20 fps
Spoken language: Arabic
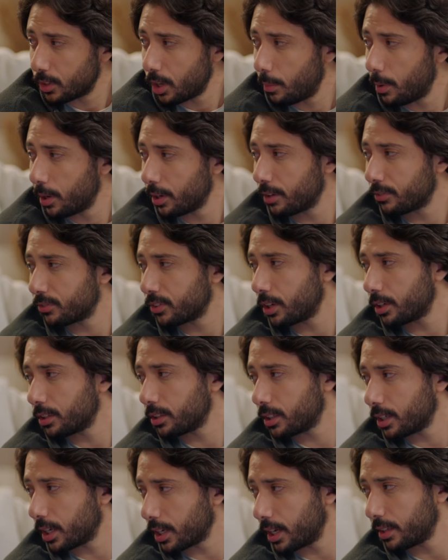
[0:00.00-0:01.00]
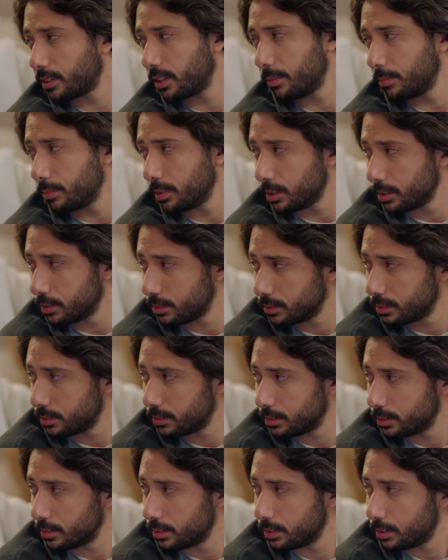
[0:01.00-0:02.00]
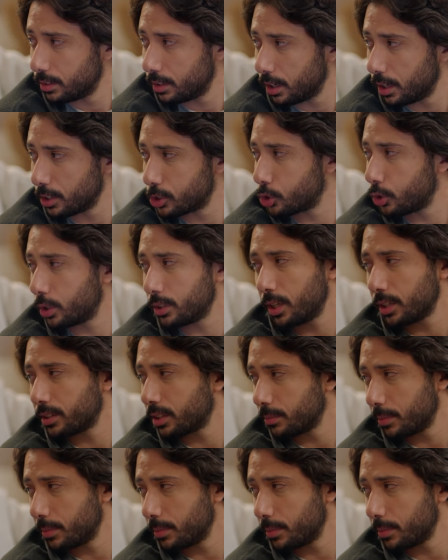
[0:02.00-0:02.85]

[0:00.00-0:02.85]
طب هنفترض انك هتبني الشقه دي